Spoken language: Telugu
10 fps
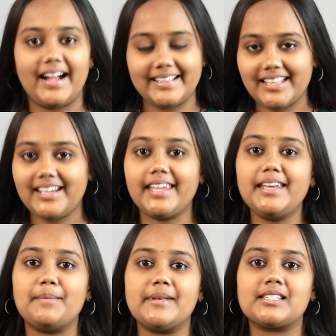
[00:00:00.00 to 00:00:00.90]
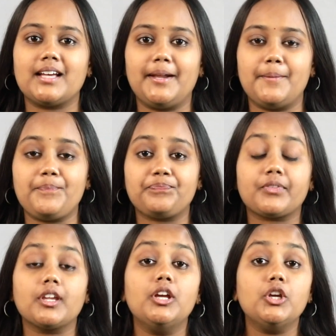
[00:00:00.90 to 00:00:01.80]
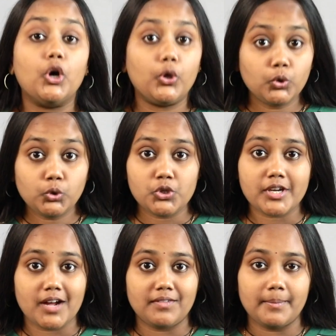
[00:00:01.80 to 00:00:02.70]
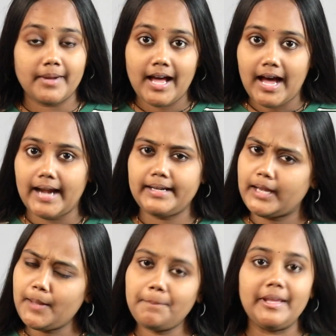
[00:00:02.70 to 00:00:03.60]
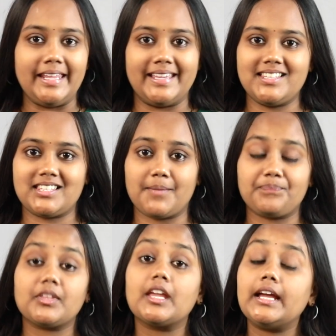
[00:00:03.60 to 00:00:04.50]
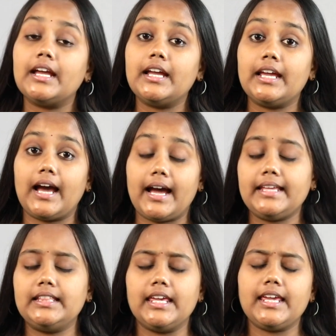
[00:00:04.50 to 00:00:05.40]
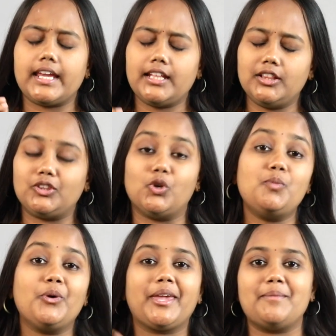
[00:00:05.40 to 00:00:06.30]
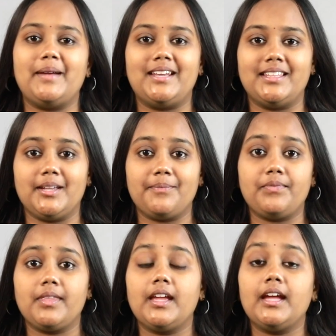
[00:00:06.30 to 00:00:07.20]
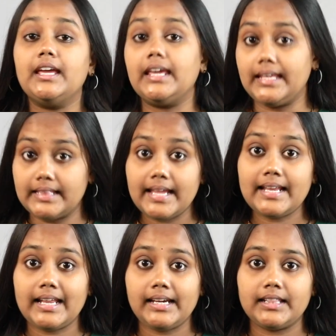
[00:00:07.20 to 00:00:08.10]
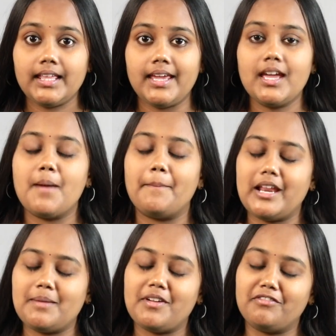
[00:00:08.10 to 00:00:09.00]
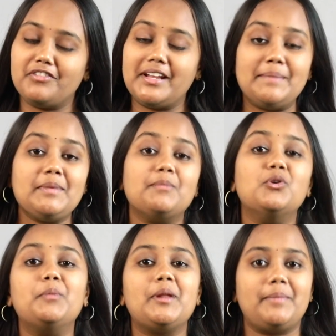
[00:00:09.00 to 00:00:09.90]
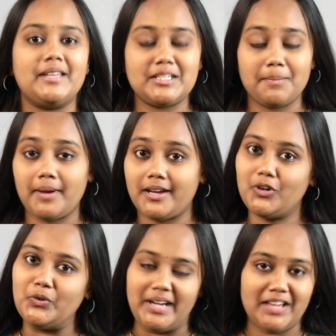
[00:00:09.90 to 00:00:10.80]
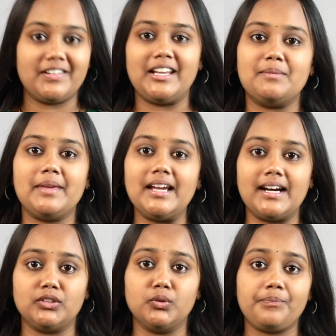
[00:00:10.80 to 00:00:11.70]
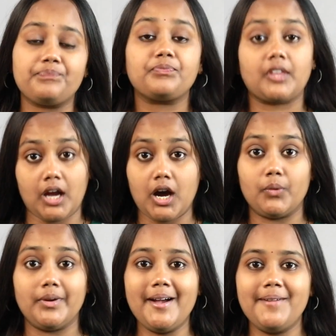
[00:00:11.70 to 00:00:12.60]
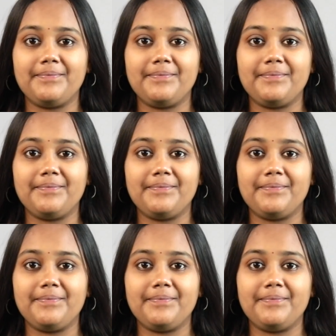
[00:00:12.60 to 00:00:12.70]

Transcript: అందరికీ నమస్కారం ఋతుస్రావం అంటే పీరియడ్స్ ఇది ఎంతో ముఖ్యమైనది ఇదే లేనిదే మనం ఎవ్వరం ఈ భూప్రపంచం పైన ఉండేవాళ్ళమే కాదు అవునా